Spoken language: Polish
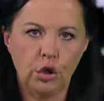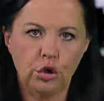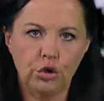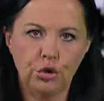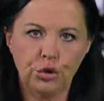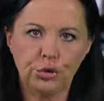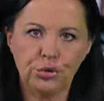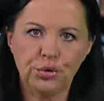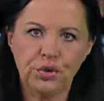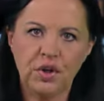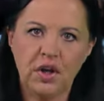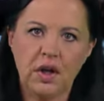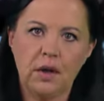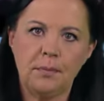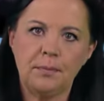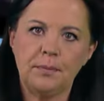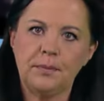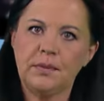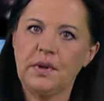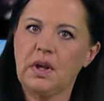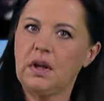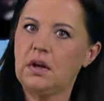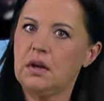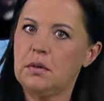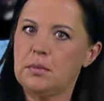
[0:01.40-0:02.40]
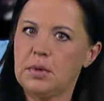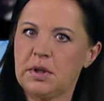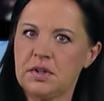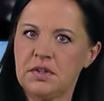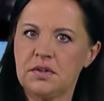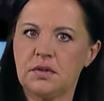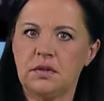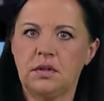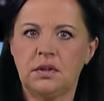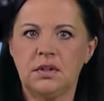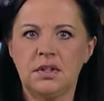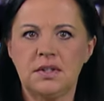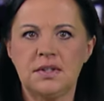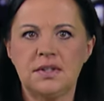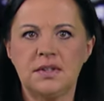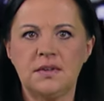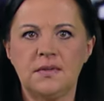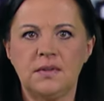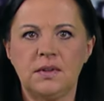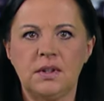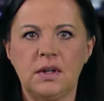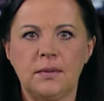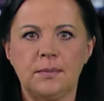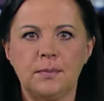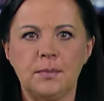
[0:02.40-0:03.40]
Krótka, ale bardzo
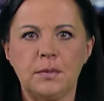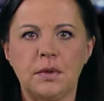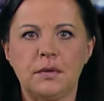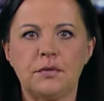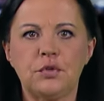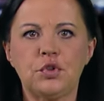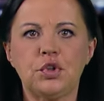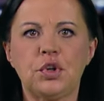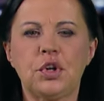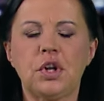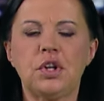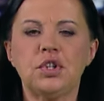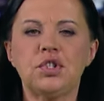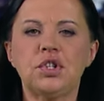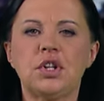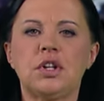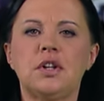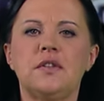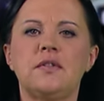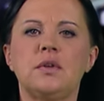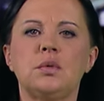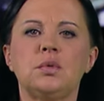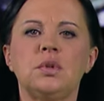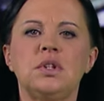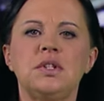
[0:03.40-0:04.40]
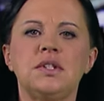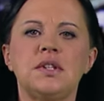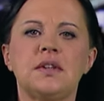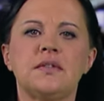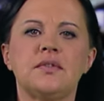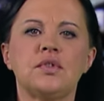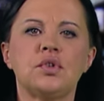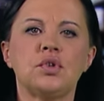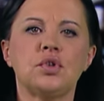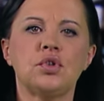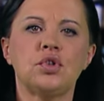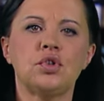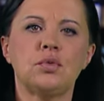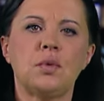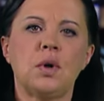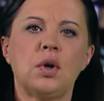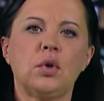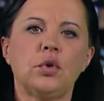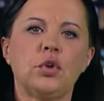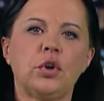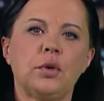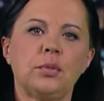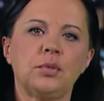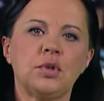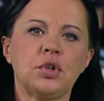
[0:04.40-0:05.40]
intensywna. Wczorajsza nawałnica wyrządziła
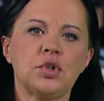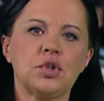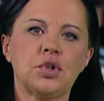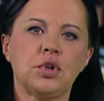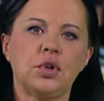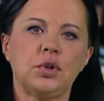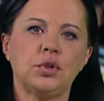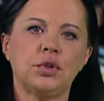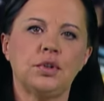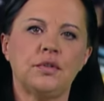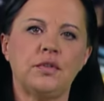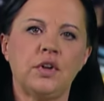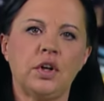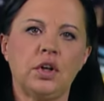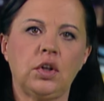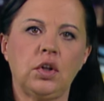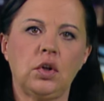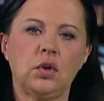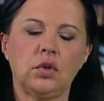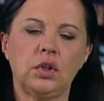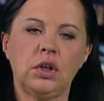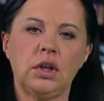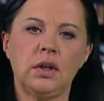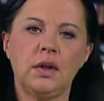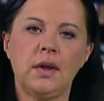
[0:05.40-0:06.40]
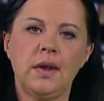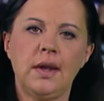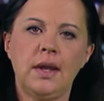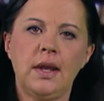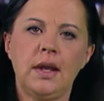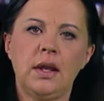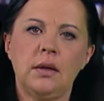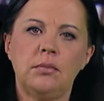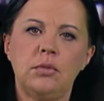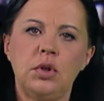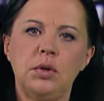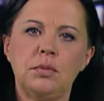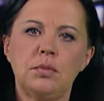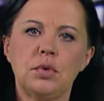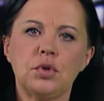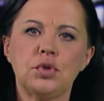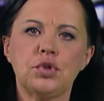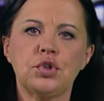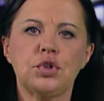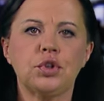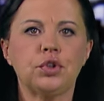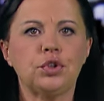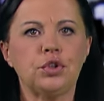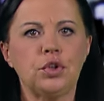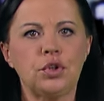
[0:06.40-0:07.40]
ogromne szkody w regionie. Mimo,
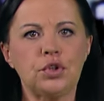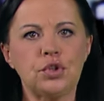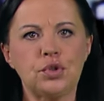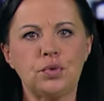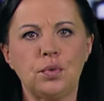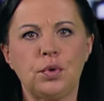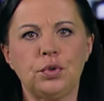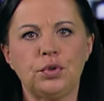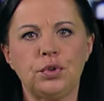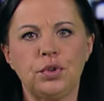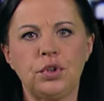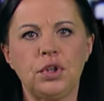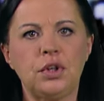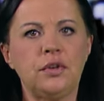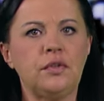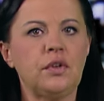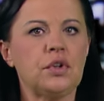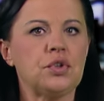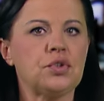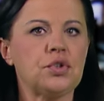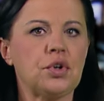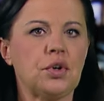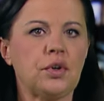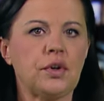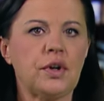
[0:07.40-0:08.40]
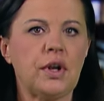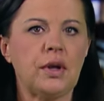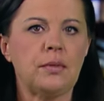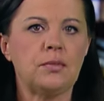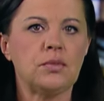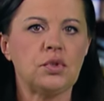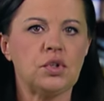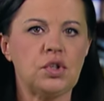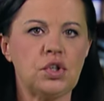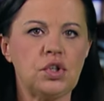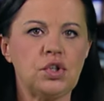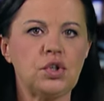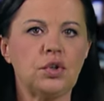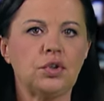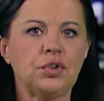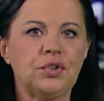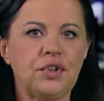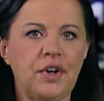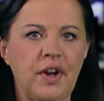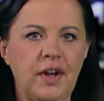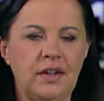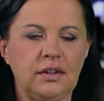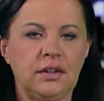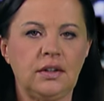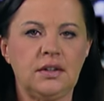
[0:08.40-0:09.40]
że doszło do niej wieczorem, dziś od
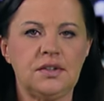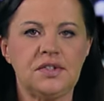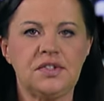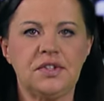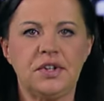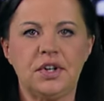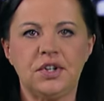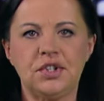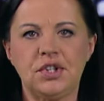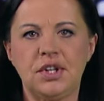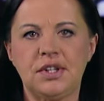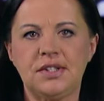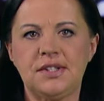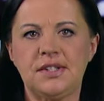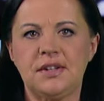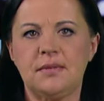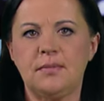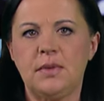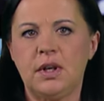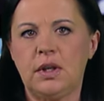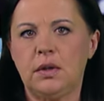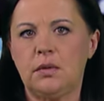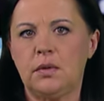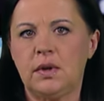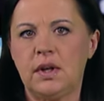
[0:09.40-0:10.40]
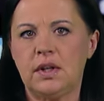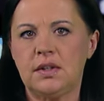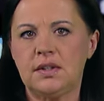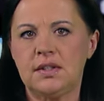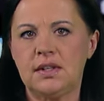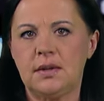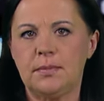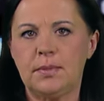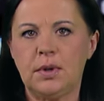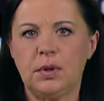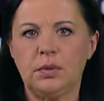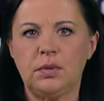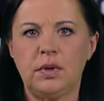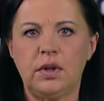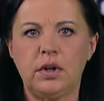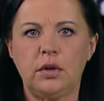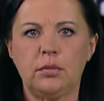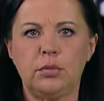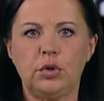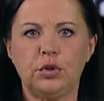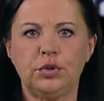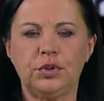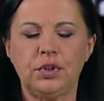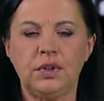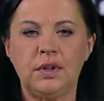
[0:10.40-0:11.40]
rana strażacy mają ręce pełne
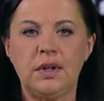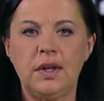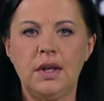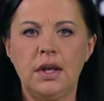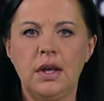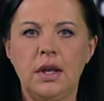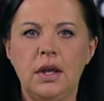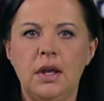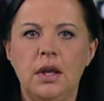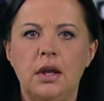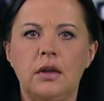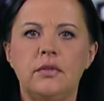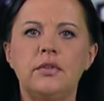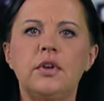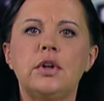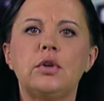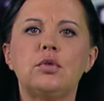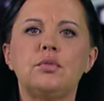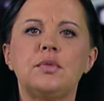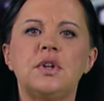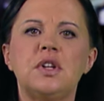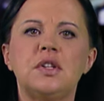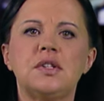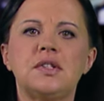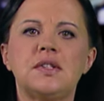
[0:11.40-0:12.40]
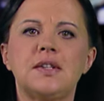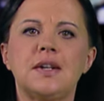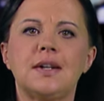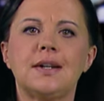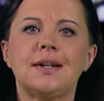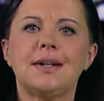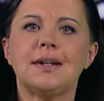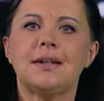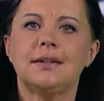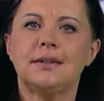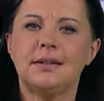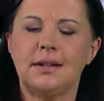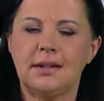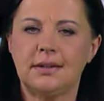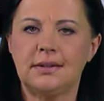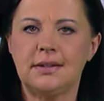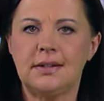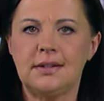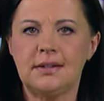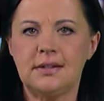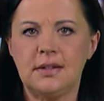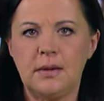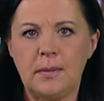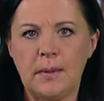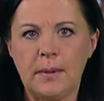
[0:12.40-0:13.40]
roboty. W wielu miejscach
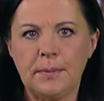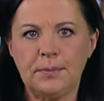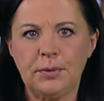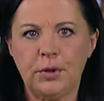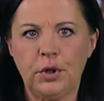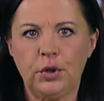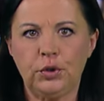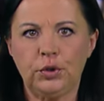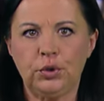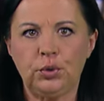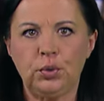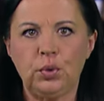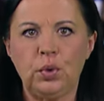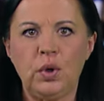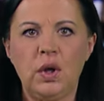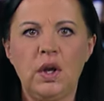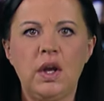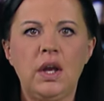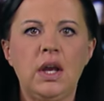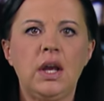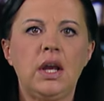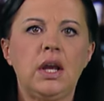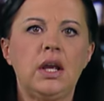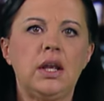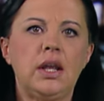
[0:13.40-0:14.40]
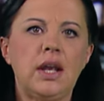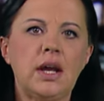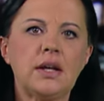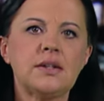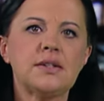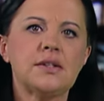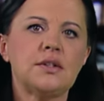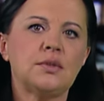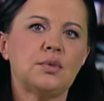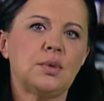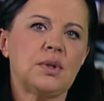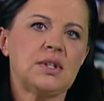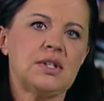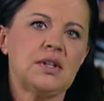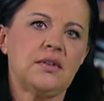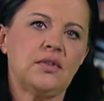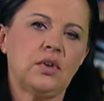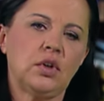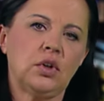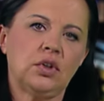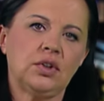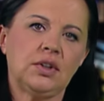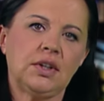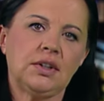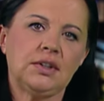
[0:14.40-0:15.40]
nadal nie ma prądu. Jak sytuacja
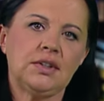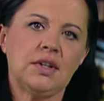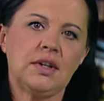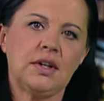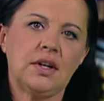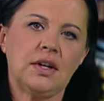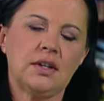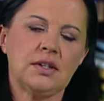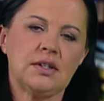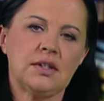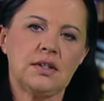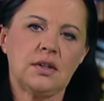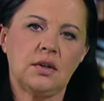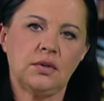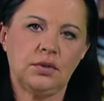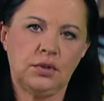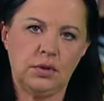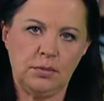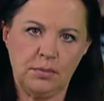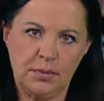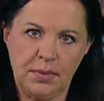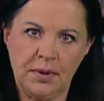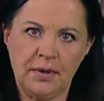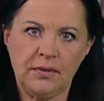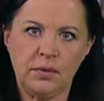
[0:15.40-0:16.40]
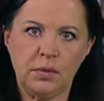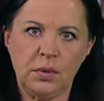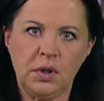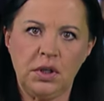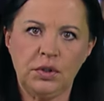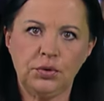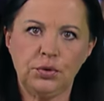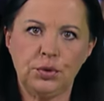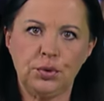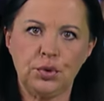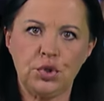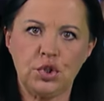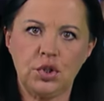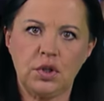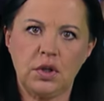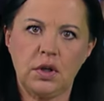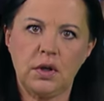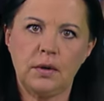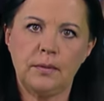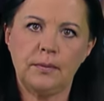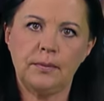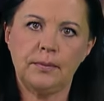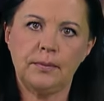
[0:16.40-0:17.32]
wygląda teraz, o tym Paweł Jędrusik.